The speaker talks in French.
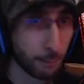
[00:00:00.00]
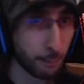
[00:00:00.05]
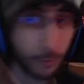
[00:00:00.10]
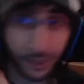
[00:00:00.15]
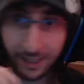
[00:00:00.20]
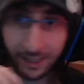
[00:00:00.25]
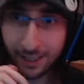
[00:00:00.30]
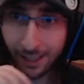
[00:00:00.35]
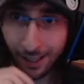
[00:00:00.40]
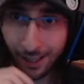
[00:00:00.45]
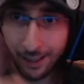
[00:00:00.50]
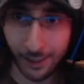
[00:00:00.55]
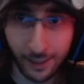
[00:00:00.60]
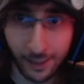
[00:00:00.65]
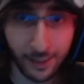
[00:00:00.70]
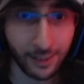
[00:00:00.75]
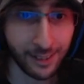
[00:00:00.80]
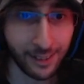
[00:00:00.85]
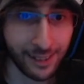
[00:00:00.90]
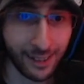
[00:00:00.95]
Mais
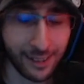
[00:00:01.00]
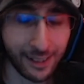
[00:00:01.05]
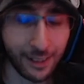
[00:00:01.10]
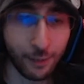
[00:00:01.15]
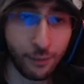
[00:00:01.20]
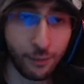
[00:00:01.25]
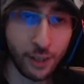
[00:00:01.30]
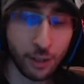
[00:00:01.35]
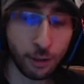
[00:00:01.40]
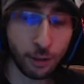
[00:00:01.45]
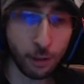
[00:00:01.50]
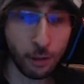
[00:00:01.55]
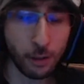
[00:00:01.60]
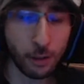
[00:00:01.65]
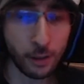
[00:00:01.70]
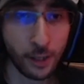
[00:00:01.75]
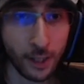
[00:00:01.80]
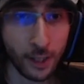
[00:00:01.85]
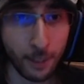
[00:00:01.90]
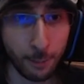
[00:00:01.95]
ça, ça c'est vicieux
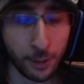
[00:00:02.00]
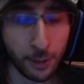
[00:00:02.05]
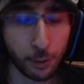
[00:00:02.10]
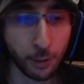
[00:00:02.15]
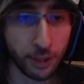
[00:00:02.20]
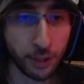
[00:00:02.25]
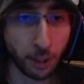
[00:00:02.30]
Parce